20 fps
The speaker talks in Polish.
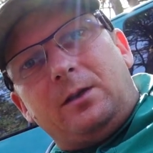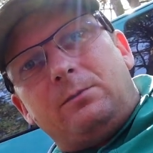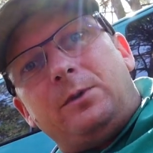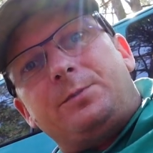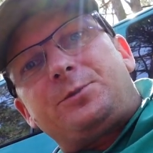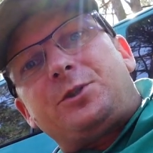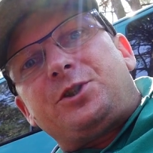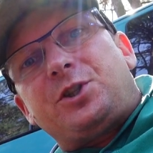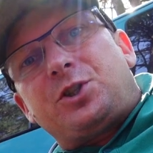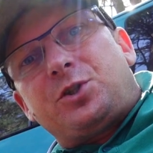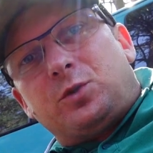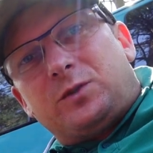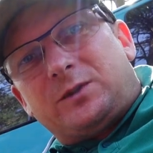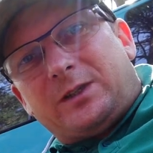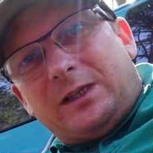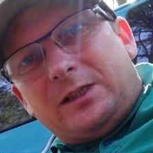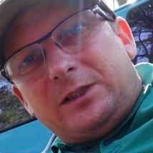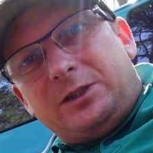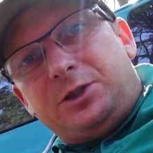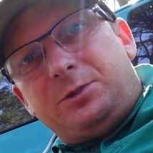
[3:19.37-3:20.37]
bo przecież
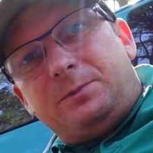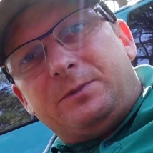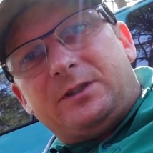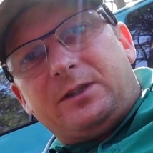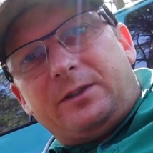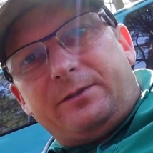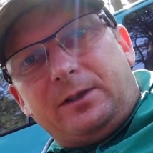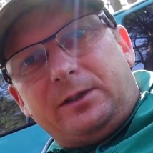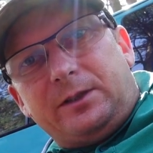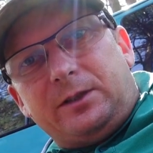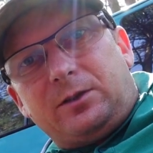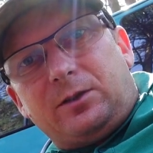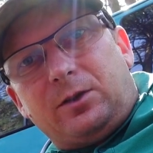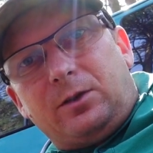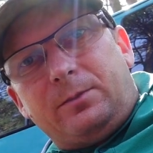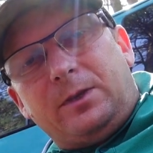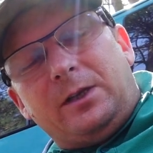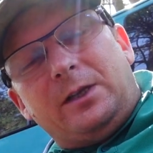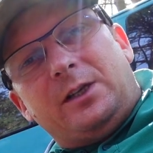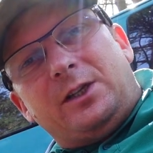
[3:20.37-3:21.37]
ustaliliśmy z
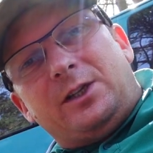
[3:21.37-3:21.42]
Ewelinką,